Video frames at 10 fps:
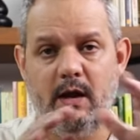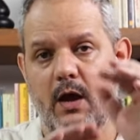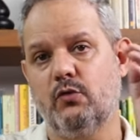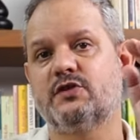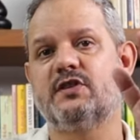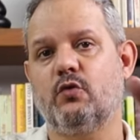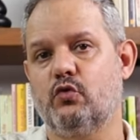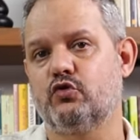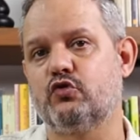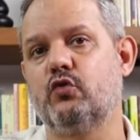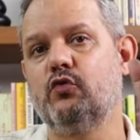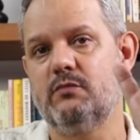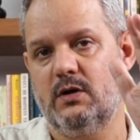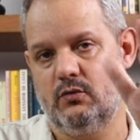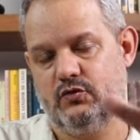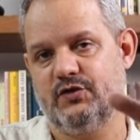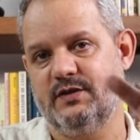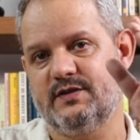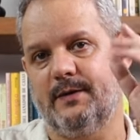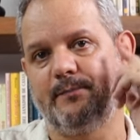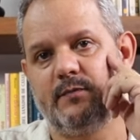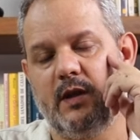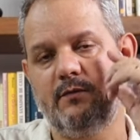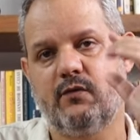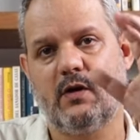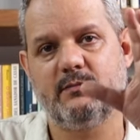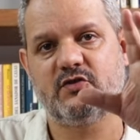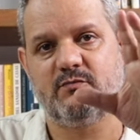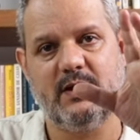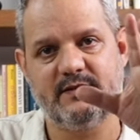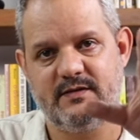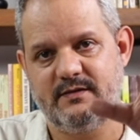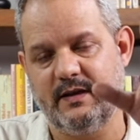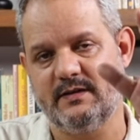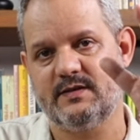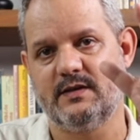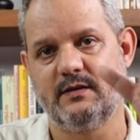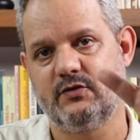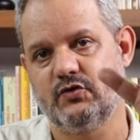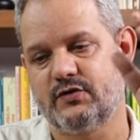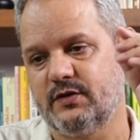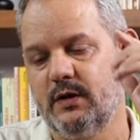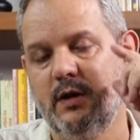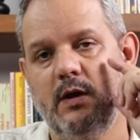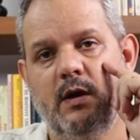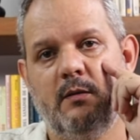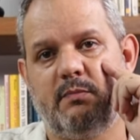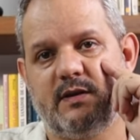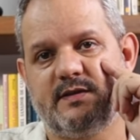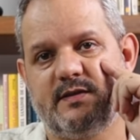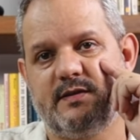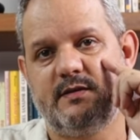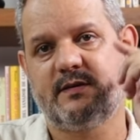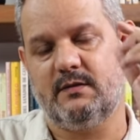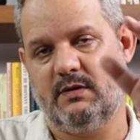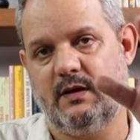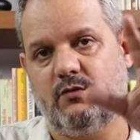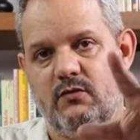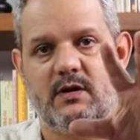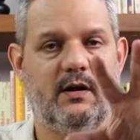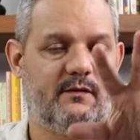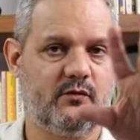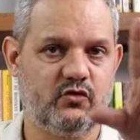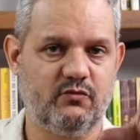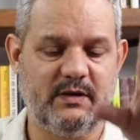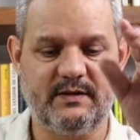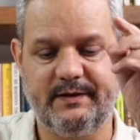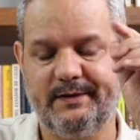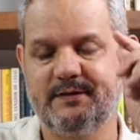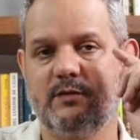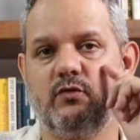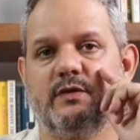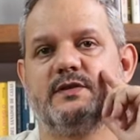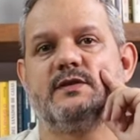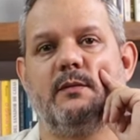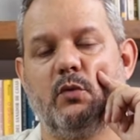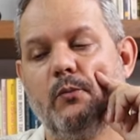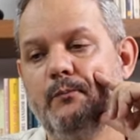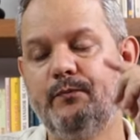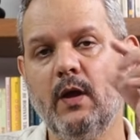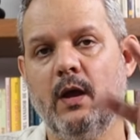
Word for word: É o que se costuma utilizar. Tem formas mais interessantes para se trabalhar com gráficos materializadores, tá bom?